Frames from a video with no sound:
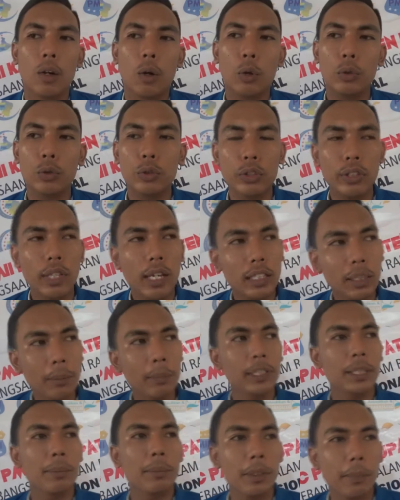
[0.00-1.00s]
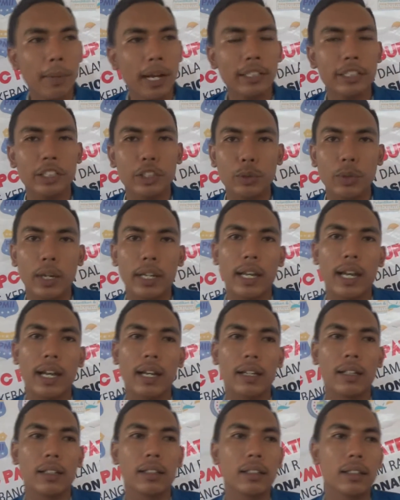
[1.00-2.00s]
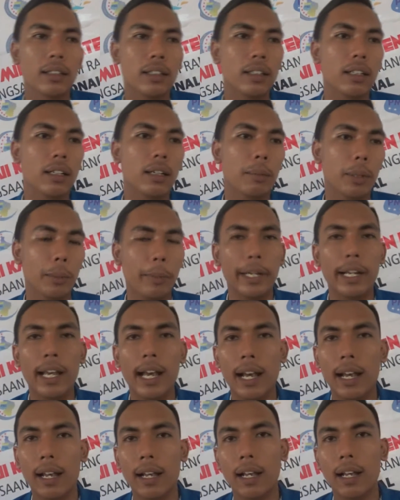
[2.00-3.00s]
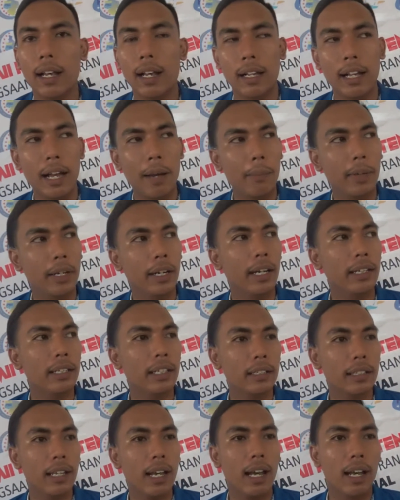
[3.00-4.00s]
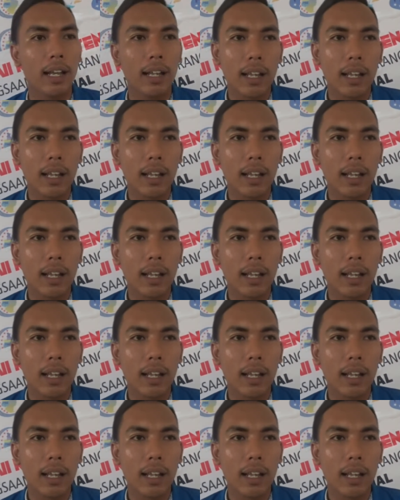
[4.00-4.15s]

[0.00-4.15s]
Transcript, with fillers: khususnya teman-teman mahasiswa yang berbeda agama dengan kita